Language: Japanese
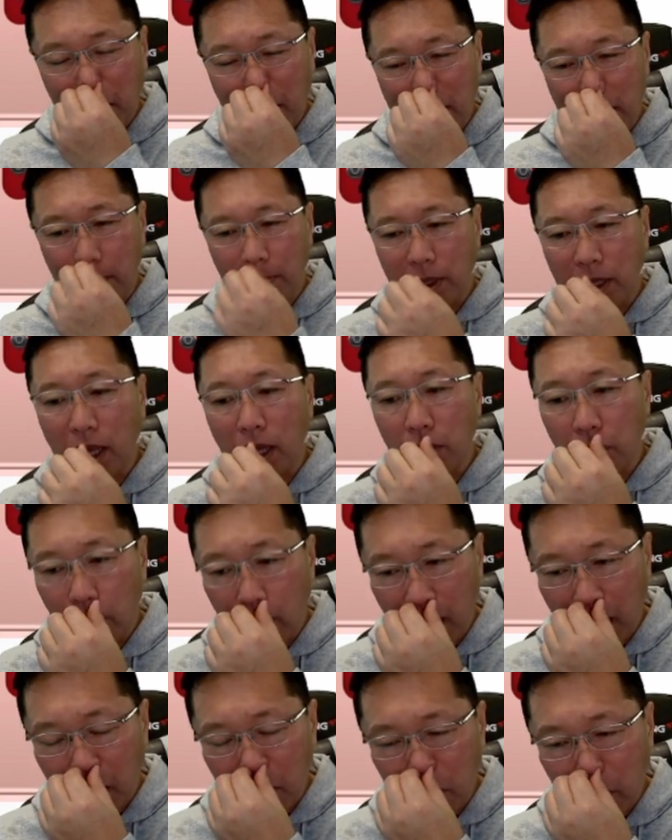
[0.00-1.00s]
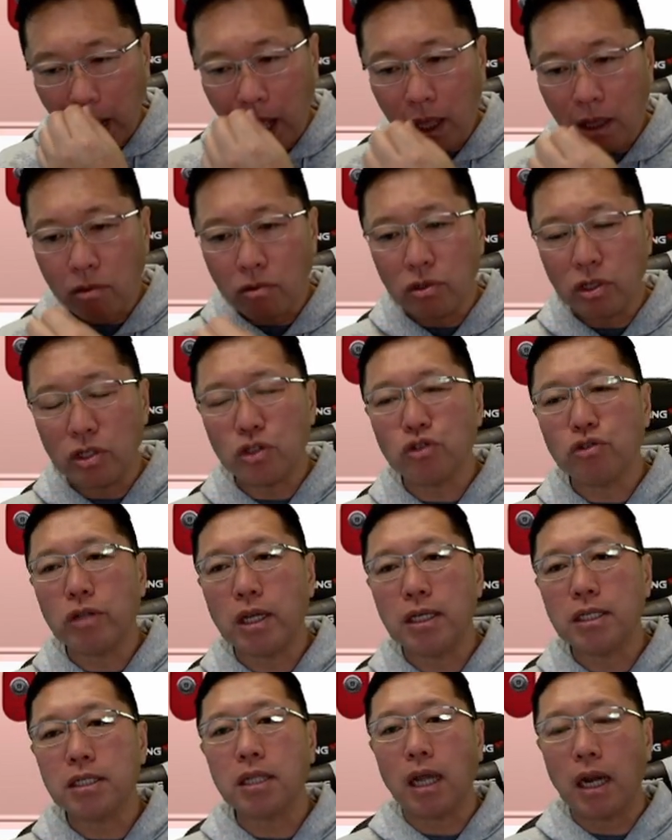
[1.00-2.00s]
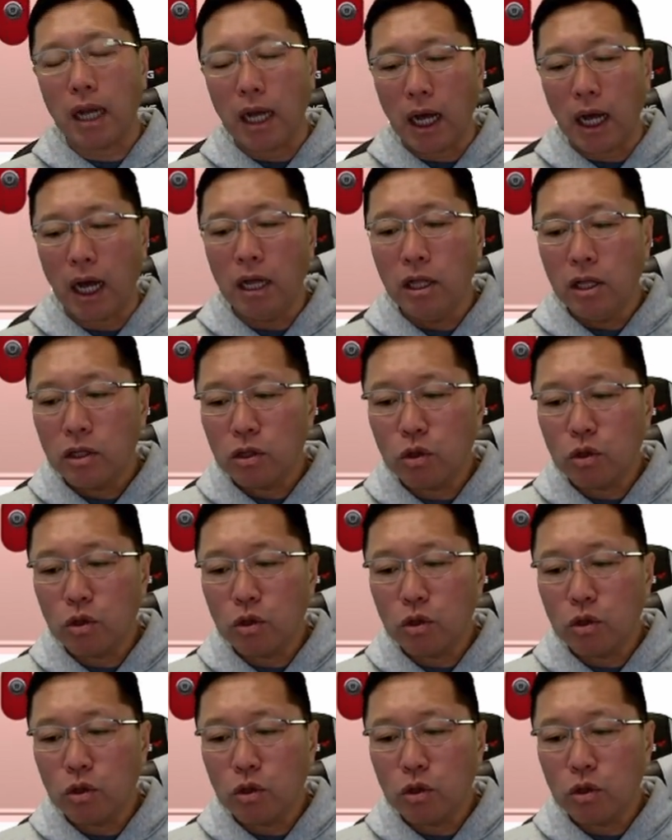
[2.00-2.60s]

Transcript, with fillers: してみたいのは、これ iPhone に充電したら、